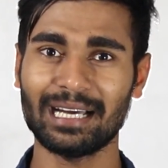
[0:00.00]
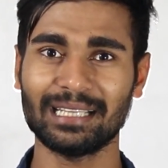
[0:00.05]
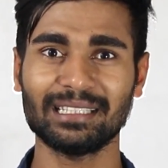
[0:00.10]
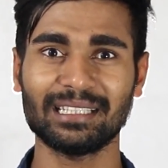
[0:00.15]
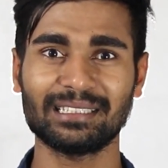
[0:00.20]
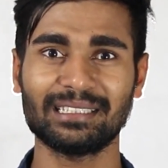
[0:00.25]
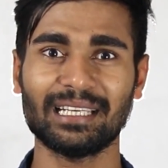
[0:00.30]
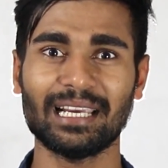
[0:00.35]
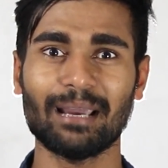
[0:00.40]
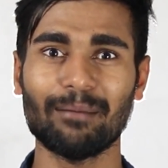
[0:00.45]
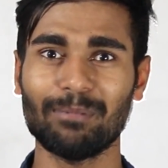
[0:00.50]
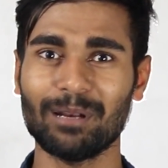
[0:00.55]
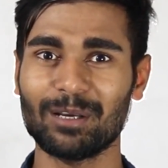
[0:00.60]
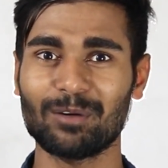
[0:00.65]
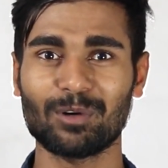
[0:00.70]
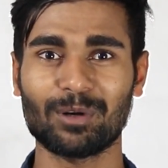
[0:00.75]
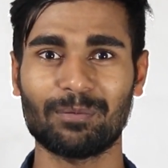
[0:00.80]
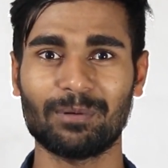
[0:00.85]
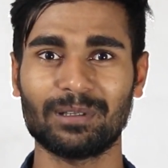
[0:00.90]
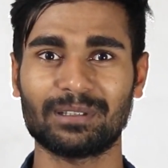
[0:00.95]
আন্দাজে
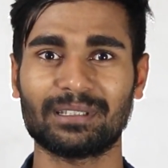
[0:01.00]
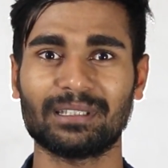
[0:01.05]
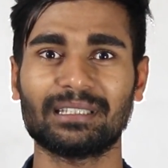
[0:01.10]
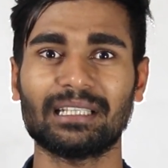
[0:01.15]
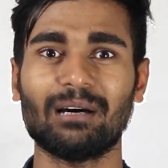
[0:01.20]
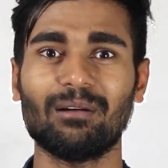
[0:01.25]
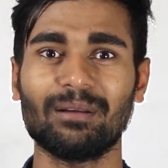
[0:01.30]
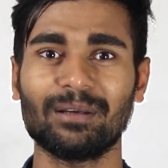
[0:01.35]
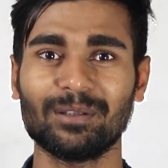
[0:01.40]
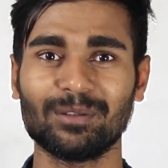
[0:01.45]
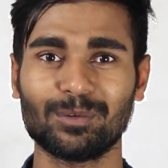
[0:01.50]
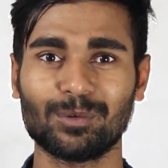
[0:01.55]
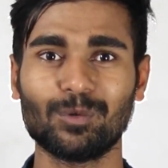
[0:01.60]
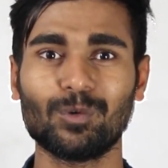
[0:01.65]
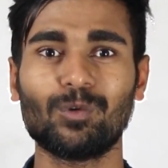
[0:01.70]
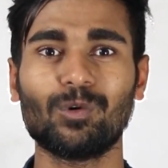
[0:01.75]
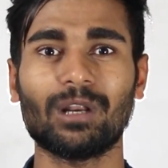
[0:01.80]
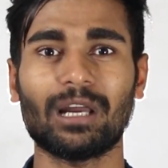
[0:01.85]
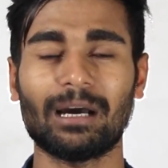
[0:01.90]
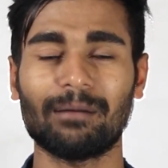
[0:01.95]
অ্যাপ্লাই করে ফেলেছেন তাহলে কিন্তু
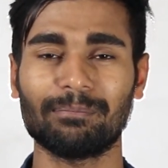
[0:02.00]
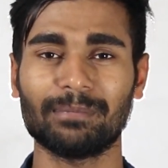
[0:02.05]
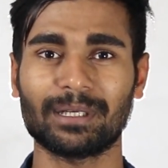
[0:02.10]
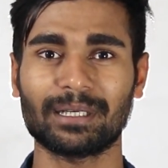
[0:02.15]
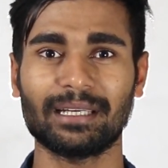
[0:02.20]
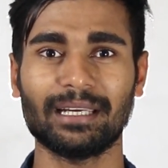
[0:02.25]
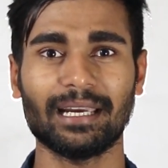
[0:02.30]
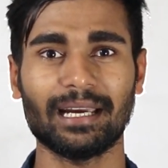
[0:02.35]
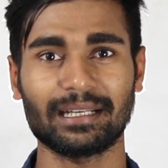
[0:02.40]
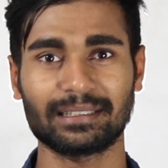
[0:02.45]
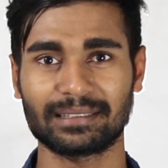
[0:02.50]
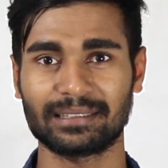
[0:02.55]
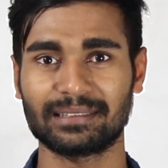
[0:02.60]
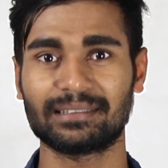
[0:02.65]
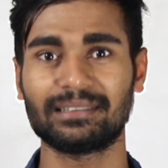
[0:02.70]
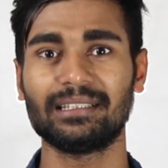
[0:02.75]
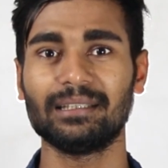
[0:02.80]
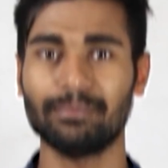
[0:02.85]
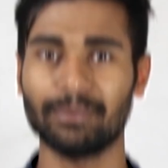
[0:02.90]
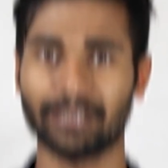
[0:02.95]
গুগল আপনাকে
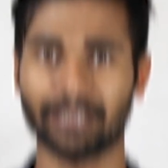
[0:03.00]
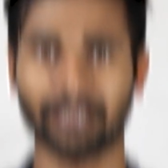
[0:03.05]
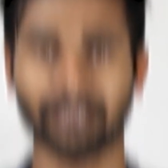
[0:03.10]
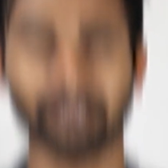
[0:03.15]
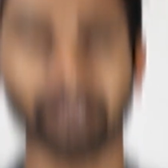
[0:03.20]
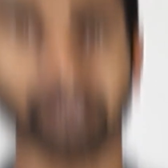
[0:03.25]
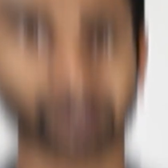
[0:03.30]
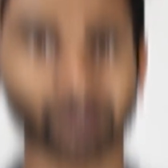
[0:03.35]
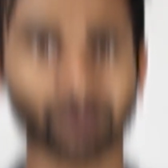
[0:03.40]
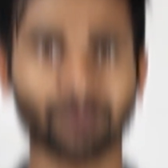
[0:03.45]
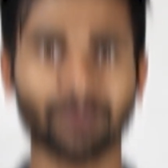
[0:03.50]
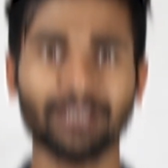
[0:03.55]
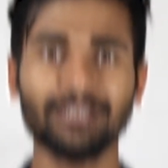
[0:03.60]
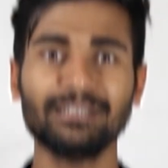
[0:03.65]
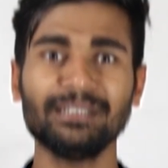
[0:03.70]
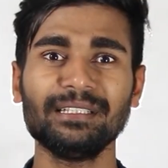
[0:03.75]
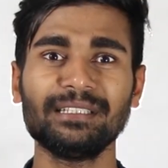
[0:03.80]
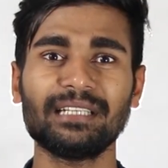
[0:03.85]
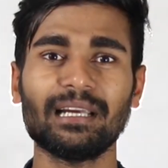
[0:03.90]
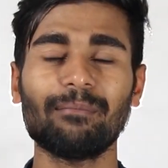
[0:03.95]
অ্যাডসেন্স দিবে না সো এই
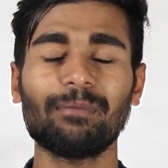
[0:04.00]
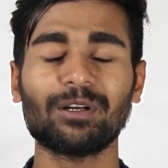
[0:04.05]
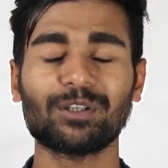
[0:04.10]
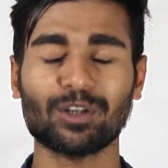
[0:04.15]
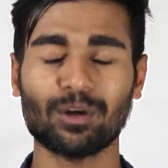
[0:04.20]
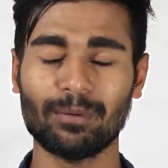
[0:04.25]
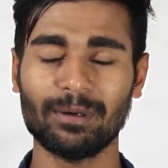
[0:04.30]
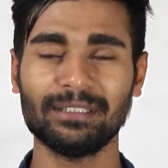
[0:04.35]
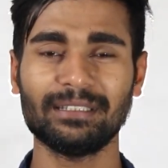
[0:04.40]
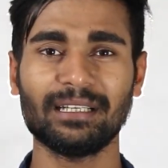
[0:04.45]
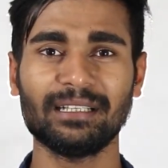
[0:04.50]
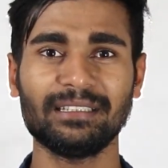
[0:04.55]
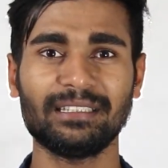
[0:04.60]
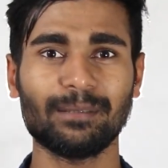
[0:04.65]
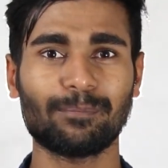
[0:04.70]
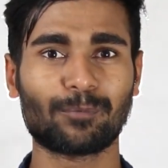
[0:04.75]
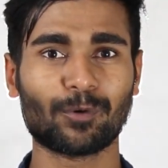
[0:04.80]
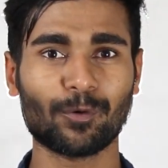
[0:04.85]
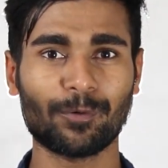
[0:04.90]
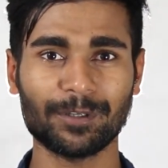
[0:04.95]
জিনিসটা আমরা সবাই জানি
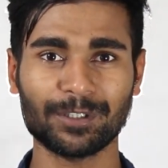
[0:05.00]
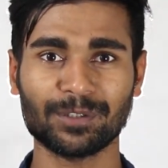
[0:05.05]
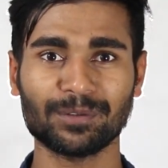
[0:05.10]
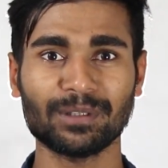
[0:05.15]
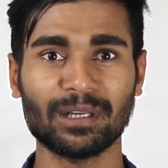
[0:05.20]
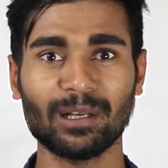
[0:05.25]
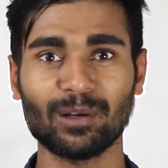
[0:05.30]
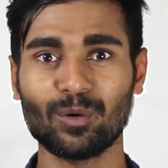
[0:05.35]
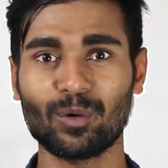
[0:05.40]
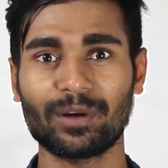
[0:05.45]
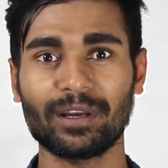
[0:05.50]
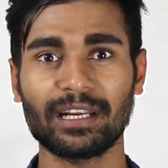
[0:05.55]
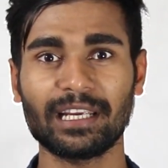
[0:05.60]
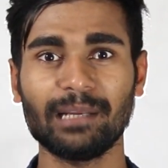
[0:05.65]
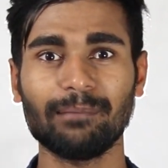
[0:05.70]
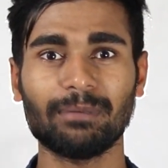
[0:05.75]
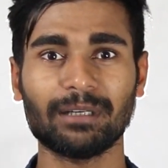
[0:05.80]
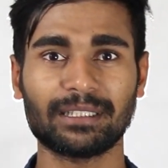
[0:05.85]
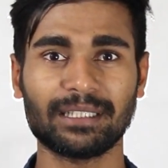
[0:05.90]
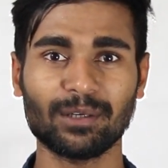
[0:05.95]
যে প্রফেশনাল লোকের
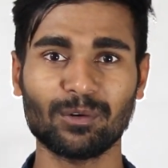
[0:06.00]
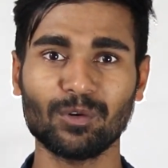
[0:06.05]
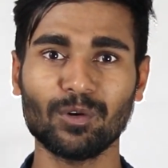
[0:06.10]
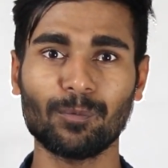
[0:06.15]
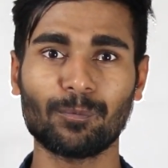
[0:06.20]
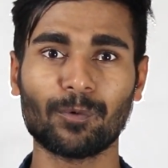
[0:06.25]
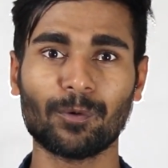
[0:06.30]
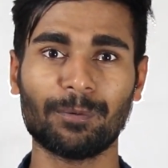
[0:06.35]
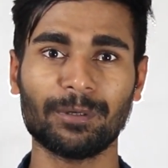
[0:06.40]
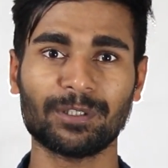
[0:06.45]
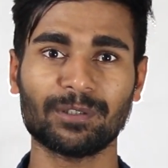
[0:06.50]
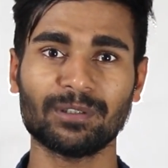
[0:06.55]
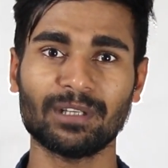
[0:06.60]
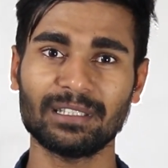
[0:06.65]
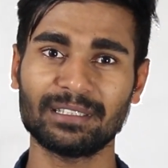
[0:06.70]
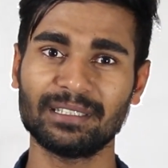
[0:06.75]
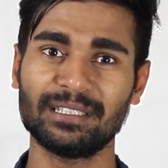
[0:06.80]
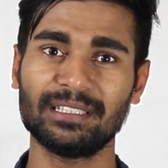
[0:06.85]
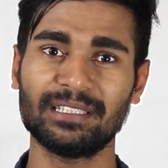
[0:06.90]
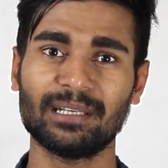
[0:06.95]
কিংবা যে কোনো
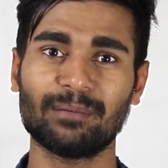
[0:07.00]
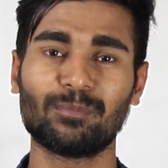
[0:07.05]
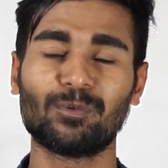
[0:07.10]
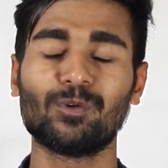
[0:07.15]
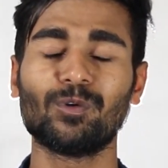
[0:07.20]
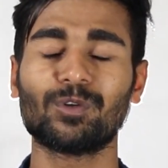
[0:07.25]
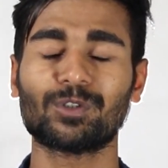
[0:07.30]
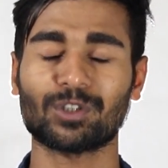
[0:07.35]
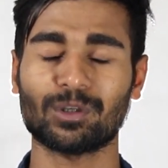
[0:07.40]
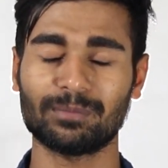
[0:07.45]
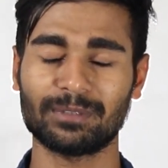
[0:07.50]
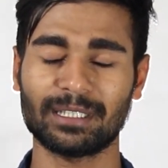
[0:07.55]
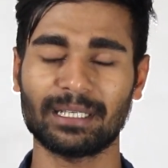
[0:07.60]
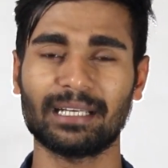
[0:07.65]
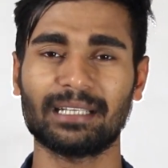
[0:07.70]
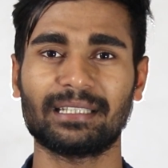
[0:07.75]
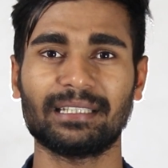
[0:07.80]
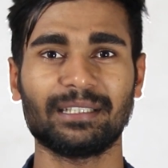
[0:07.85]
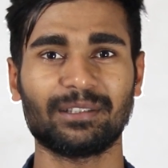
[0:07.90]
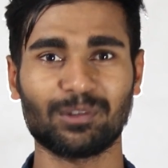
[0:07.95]
প্রফেশনাল জিনিসের মূল্য সব
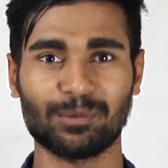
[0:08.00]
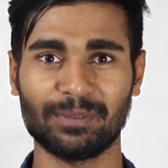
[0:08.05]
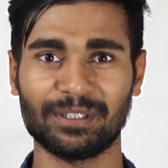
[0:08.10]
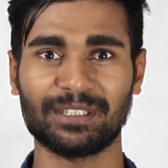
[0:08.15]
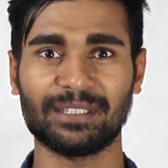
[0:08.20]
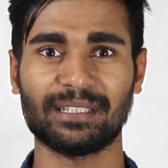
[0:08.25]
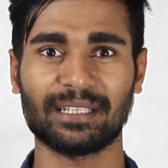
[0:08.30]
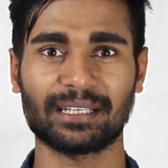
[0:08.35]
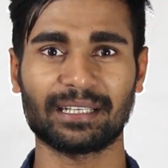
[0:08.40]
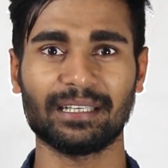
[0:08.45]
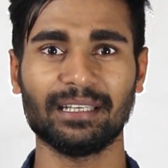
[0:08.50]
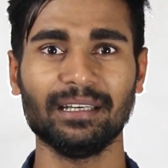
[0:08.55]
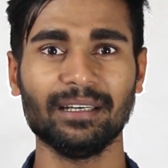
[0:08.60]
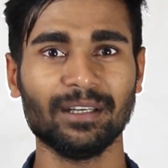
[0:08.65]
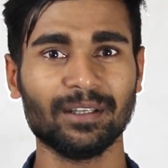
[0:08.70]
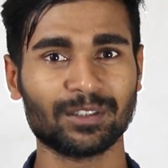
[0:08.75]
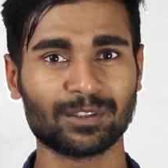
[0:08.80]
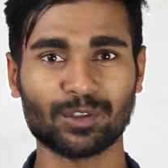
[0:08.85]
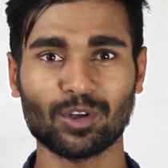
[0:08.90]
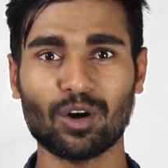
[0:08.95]
জায়গাতে একটু বেশি থাকে
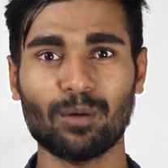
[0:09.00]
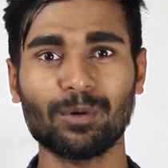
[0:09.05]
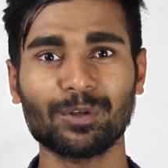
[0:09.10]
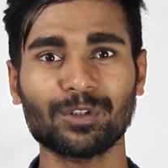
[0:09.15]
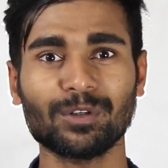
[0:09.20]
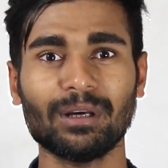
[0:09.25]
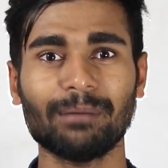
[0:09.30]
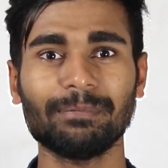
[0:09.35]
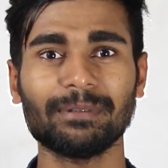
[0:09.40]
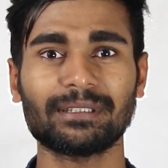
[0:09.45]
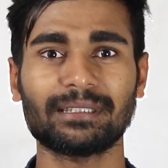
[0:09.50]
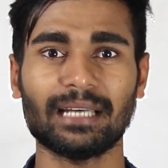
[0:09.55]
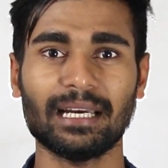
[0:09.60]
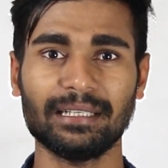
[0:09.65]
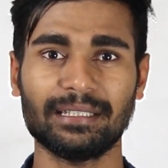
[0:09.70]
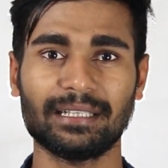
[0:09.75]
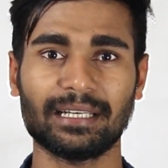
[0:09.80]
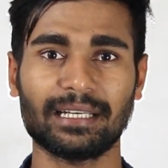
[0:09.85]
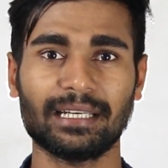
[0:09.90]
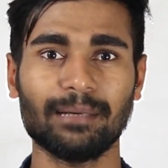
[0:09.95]
সো অবশ্যই আপনার
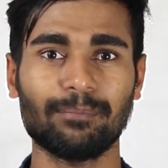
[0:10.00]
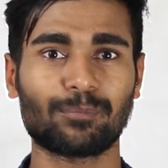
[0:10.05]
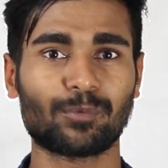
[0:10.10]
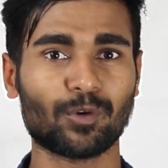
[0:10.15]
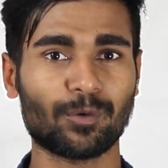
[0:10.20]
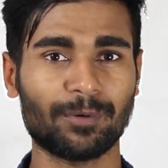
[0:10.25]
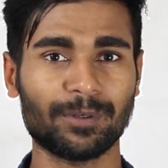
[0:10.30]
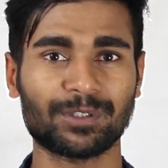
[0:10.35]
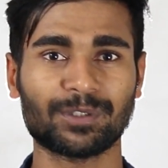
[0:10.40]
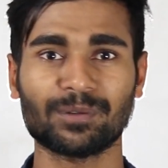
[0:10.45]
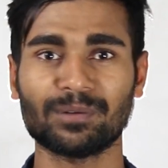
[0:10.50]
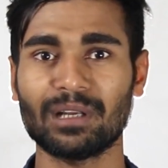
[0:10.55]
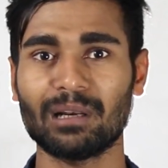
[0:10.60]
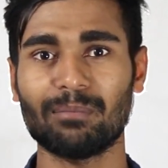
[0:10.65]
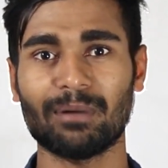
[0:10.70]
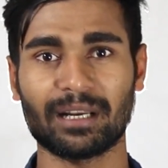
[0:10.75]
সাইটটাকে প্রফেশনাল